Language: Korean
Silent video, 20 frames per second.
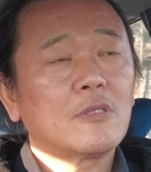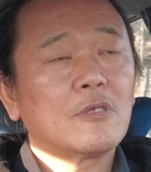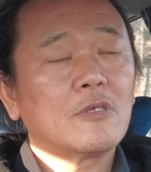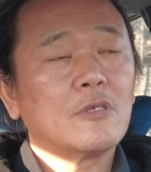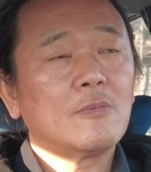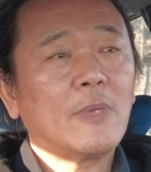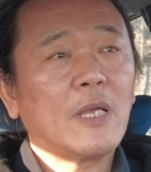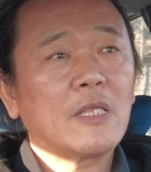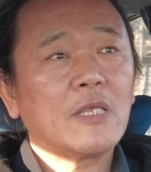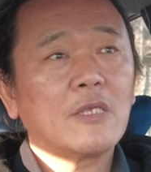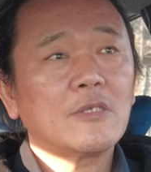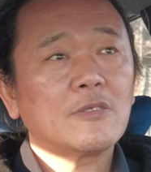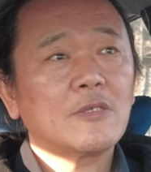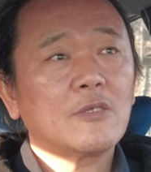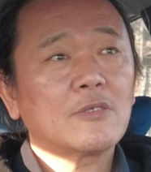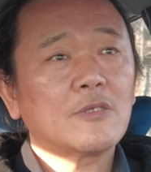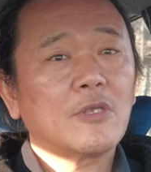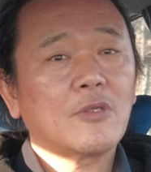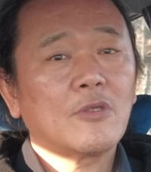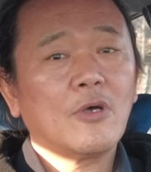것들을 많이
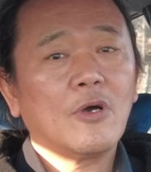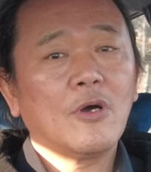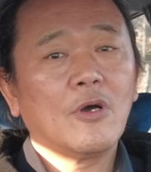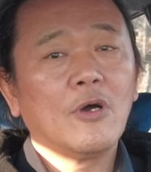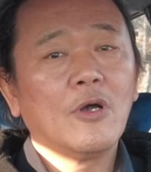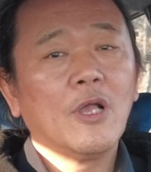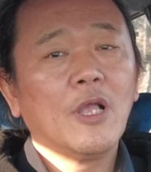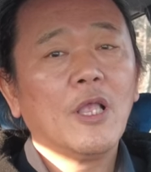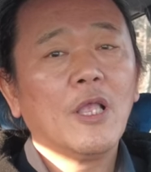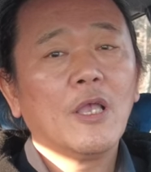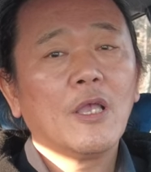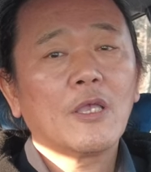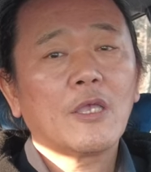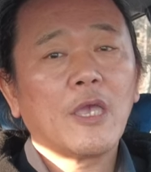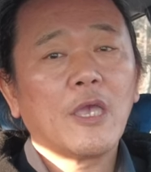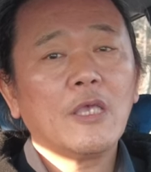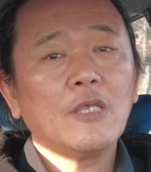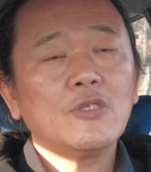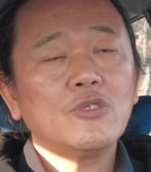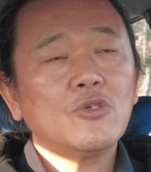했었어서
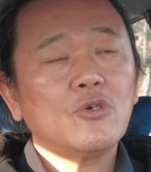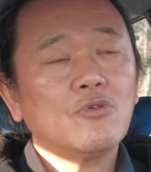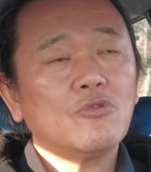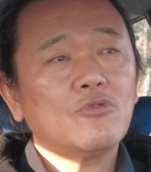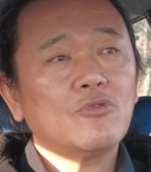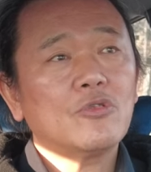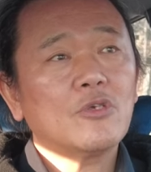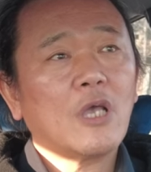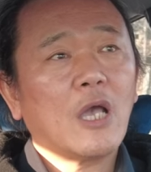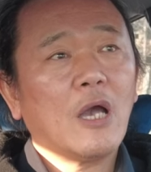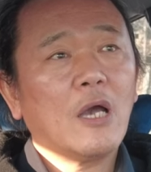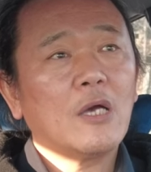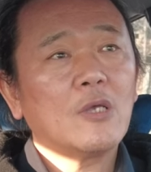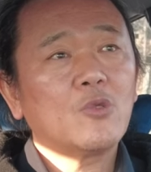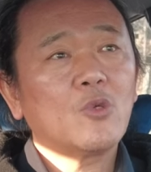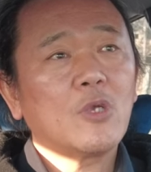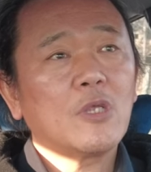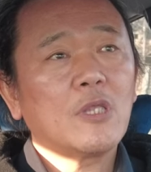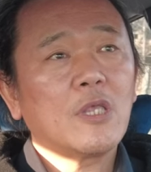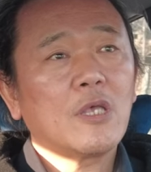개인적으로는
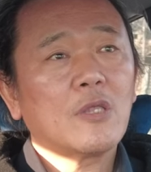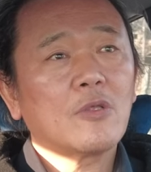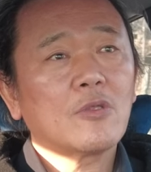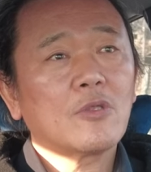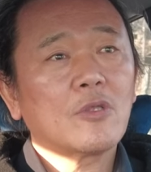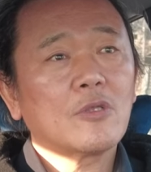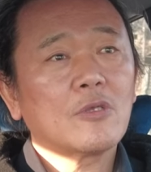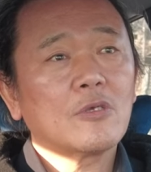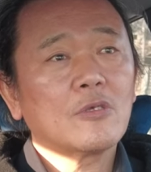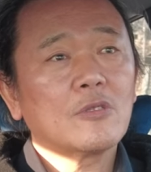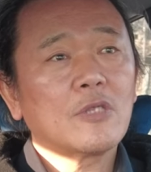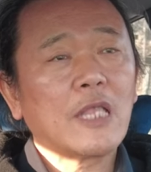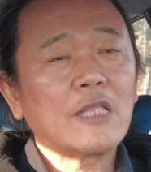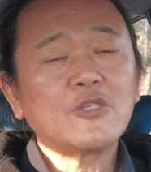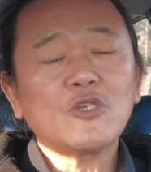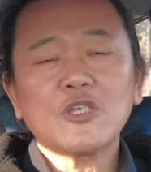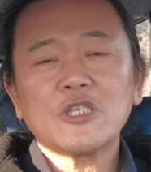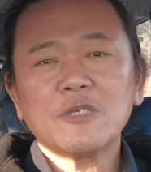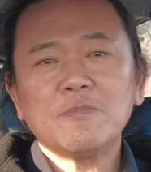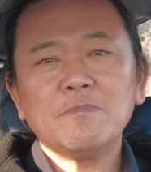강화도에 대한 어떤 그
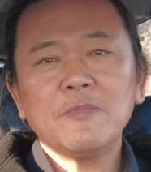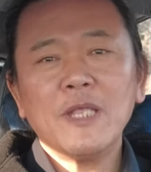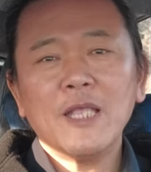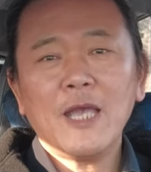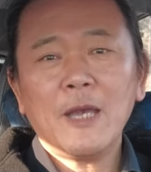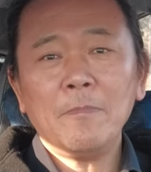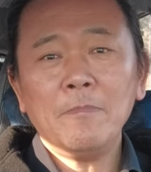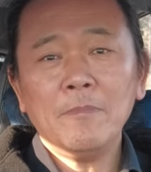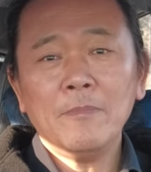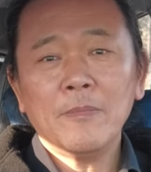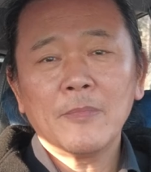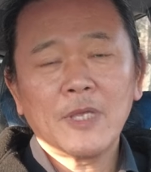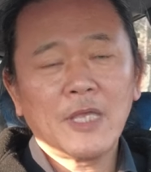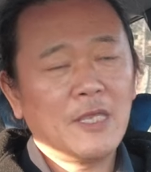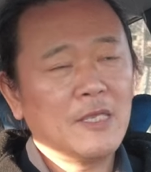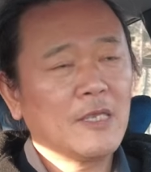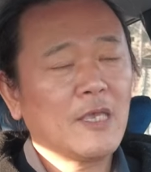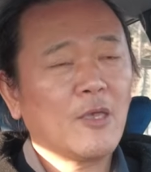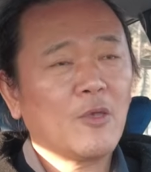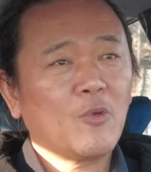내적 친밀감
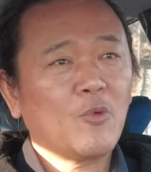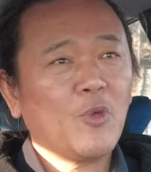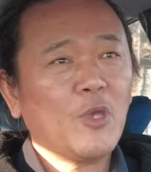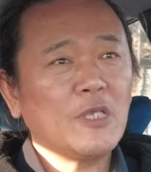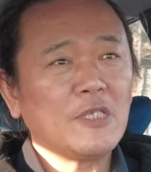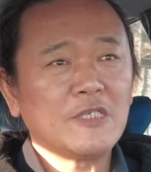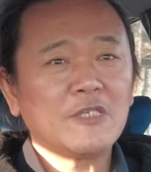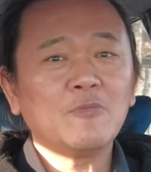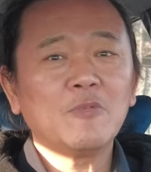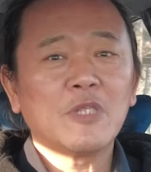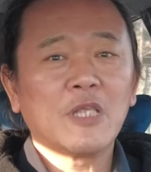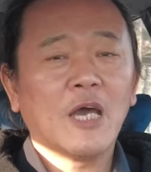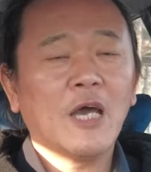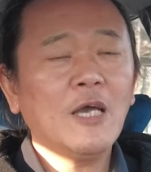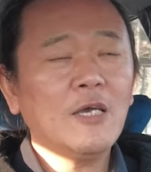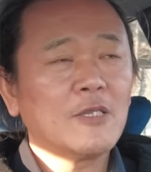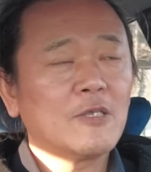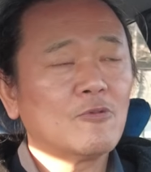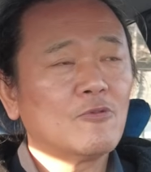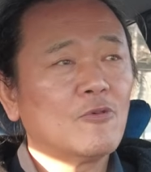예, 이게 꽤
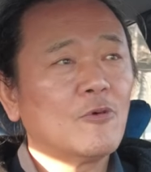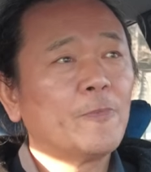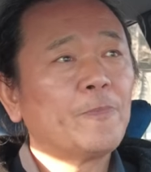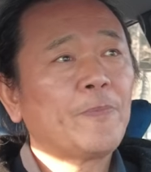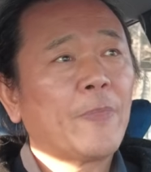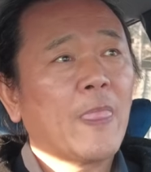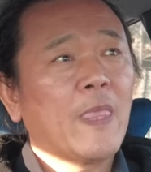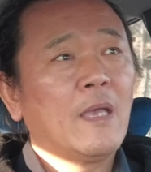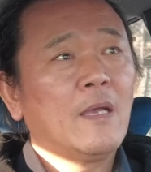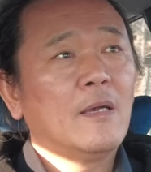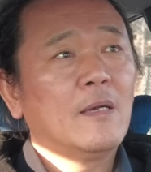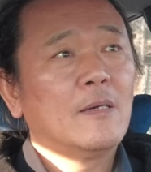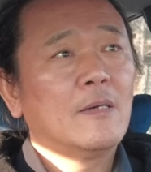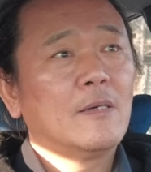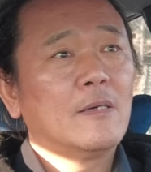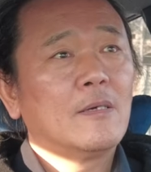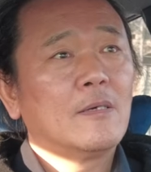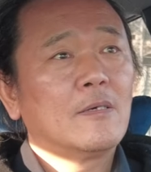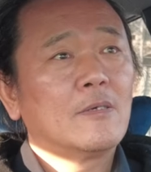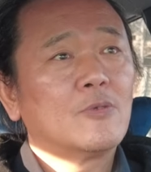있습니다. 그리고
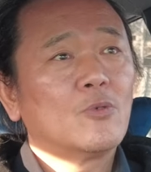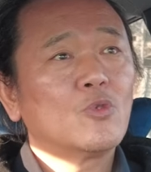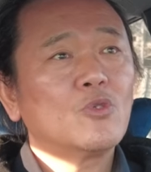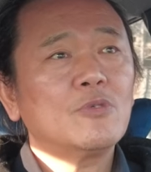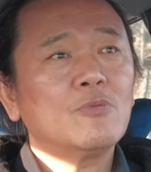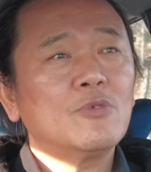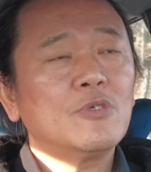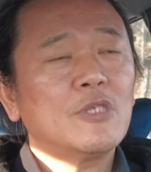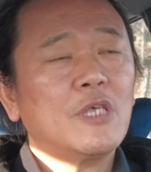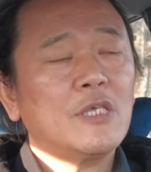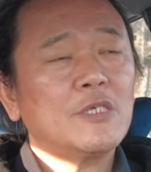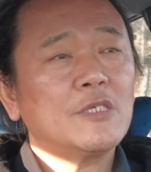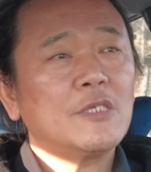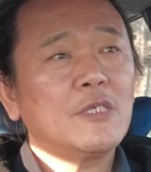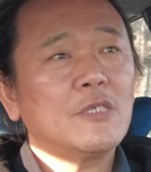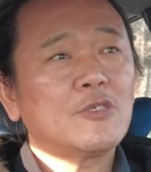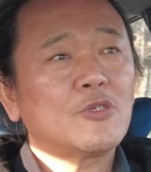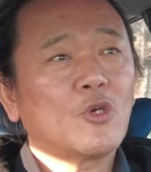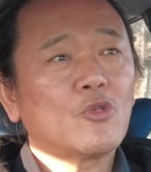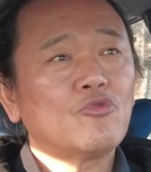어, 요즘은
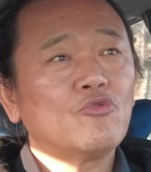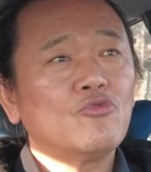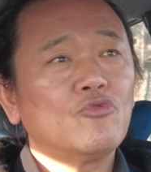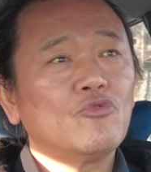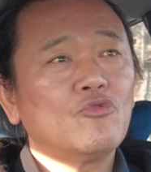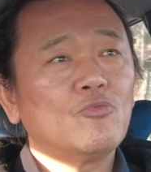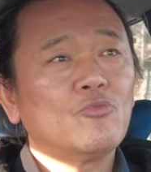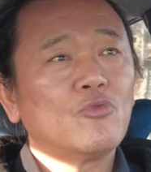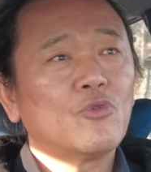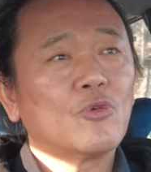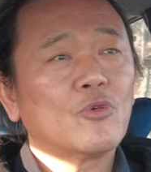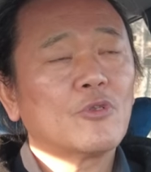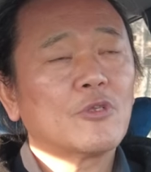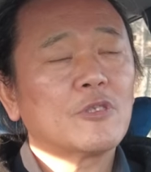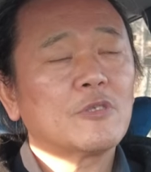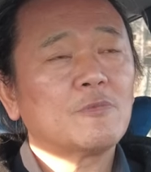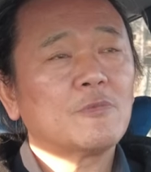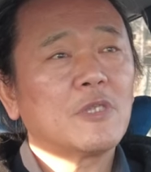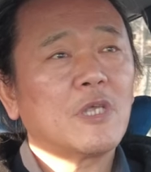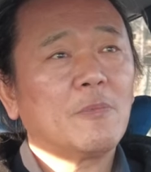사실 저도 물론
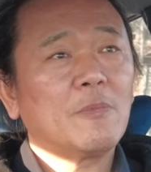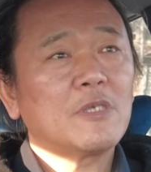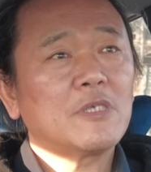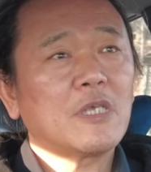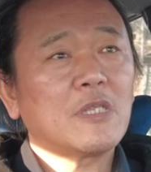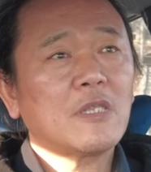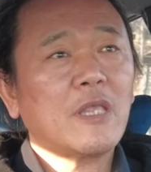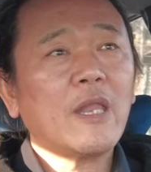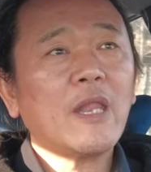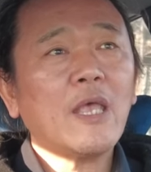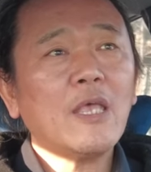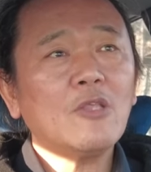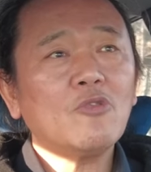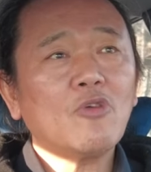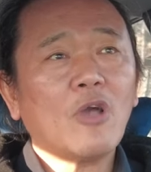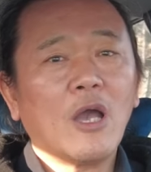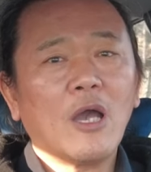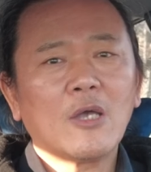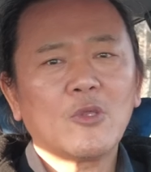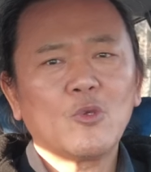그렇습니다만 제
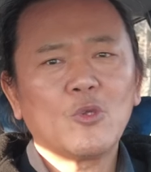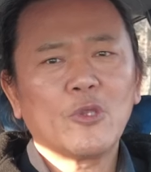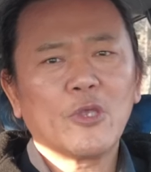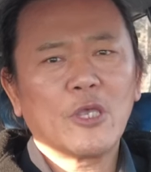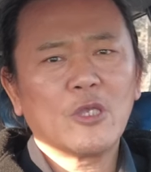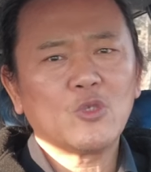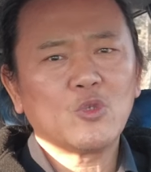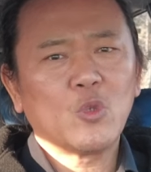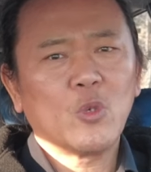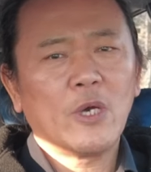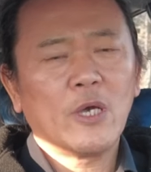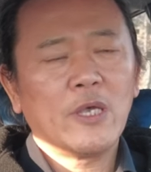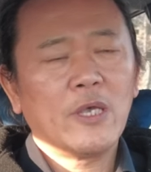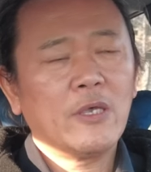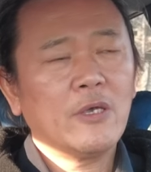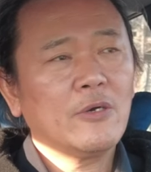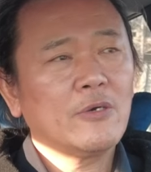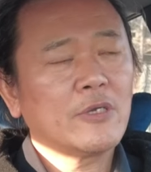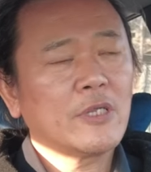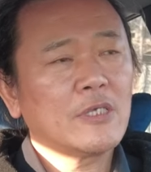딸아이도 강화도를 되게
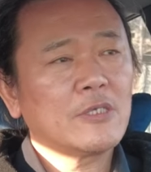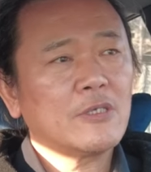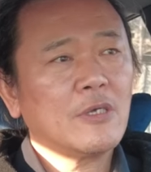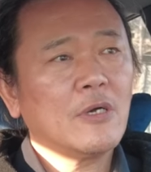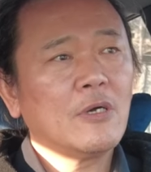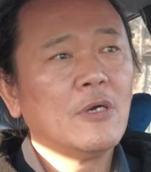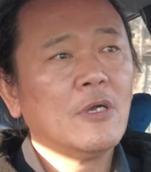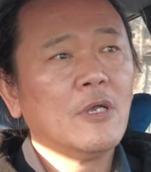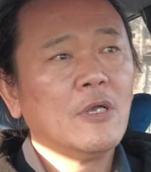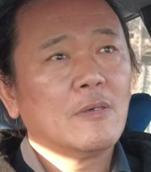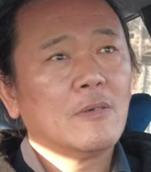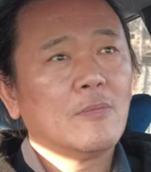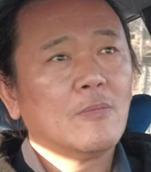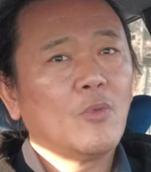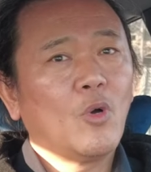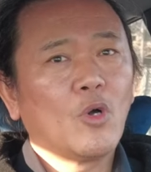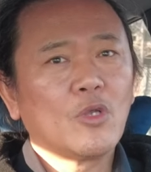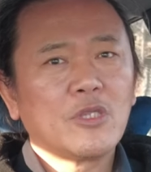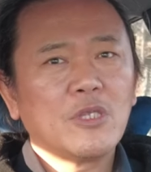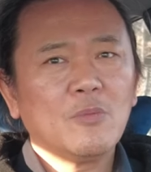좋아해요. 그래서
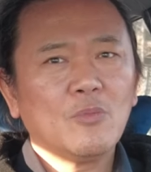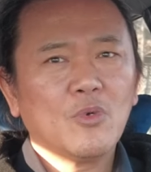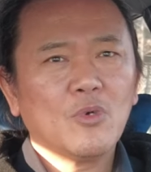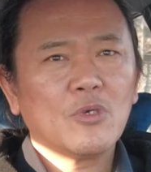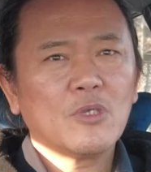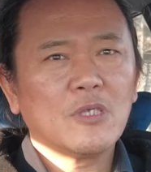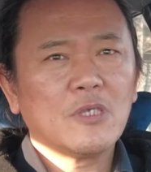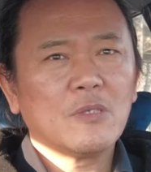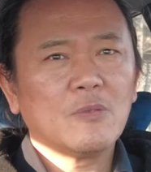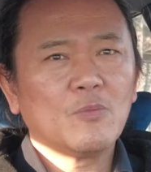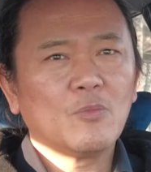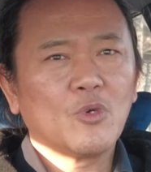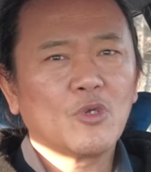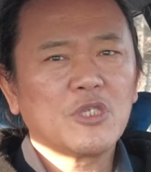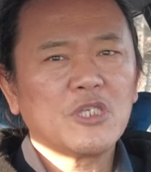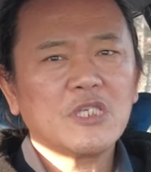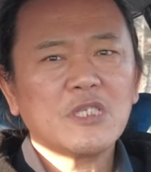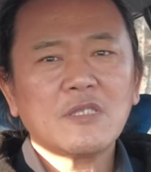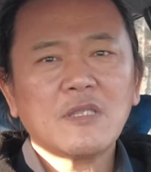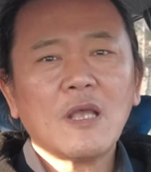뭐 어디 뭐, 뭐
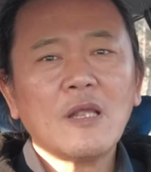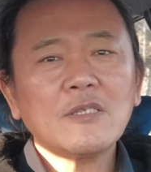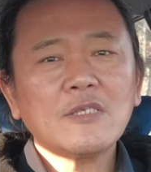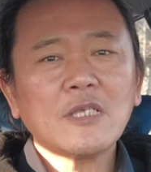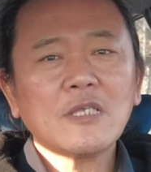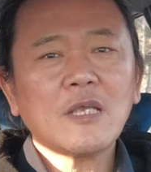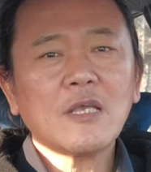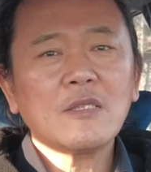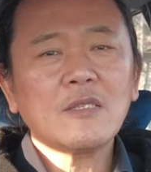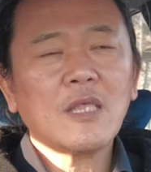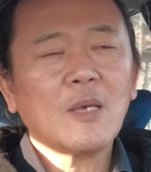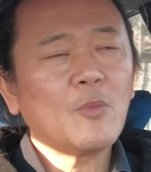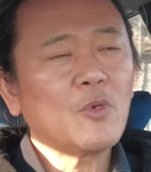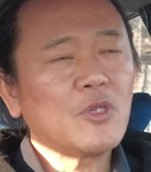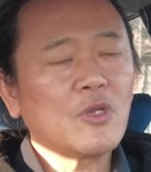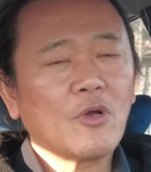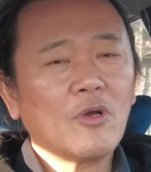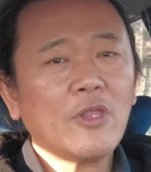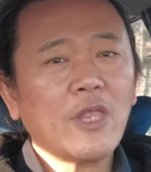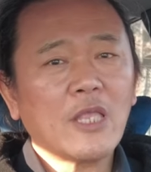식당을 찾아간다 뭐
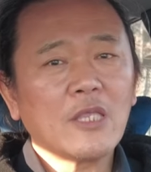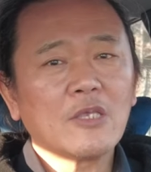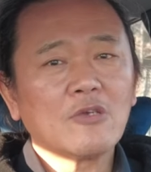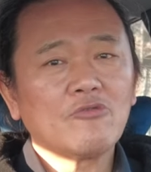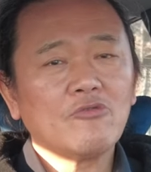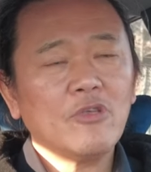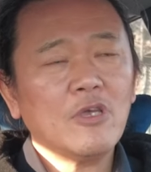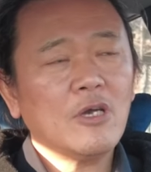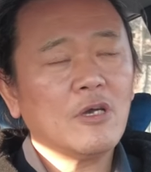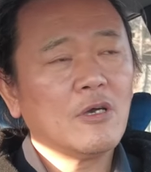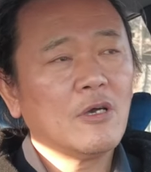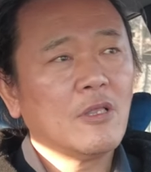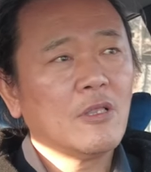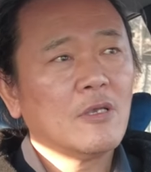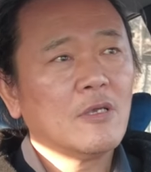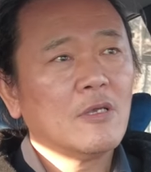이런 건 아니고요.